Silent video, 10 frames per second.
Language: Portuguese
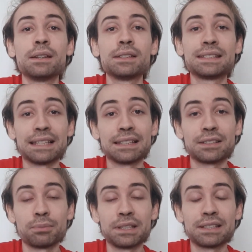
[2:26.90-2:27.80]
se elas
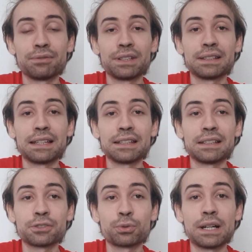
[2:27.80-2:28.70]
realmente se enfrentarem
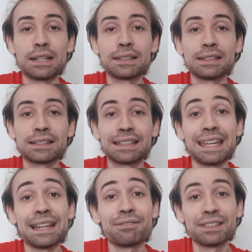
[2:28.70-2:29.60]
nas quartas,
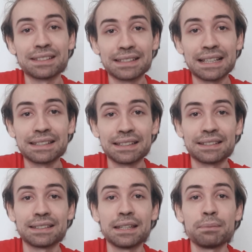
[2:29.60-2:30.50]
quem avançasse a
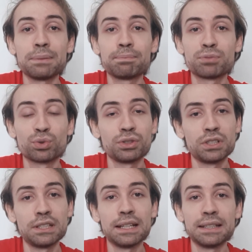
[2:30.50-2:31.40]
semi
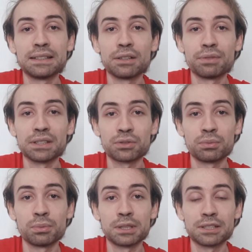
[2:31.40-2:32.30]
surgiria aí talvez
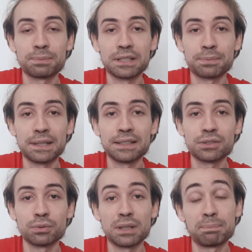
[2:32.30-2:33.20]
como uma das
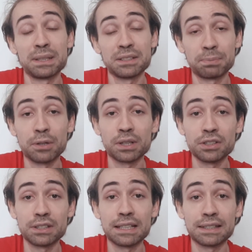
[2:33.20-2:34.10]
principais ou a principal
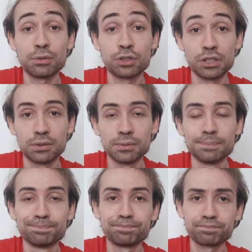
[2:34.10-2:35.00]
candidata ao título.
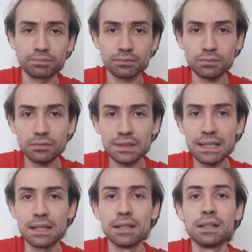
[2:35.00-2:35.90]

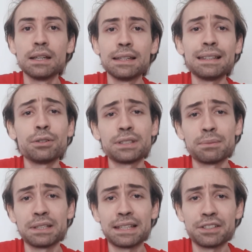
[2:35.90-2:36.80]
Na outra
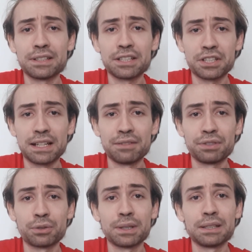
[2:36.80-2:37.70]
metade da
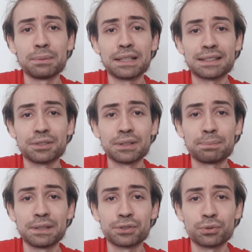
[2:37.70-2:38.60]
chave, com a eliminação da
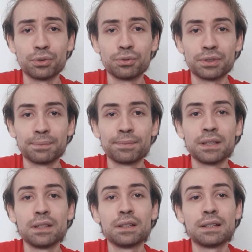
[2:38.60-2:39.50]
Pliskova,
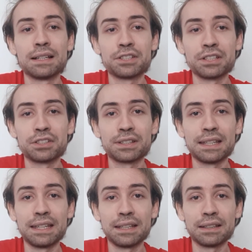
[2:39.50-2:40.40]
a gente
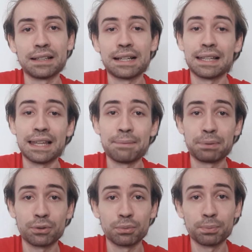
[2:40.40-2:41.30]
tem a
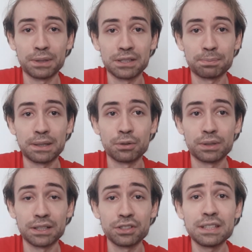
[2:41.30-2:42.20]
Halep como
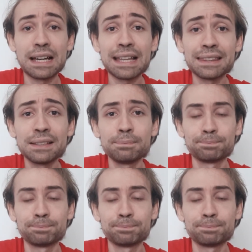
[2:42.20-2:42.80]
principal candidata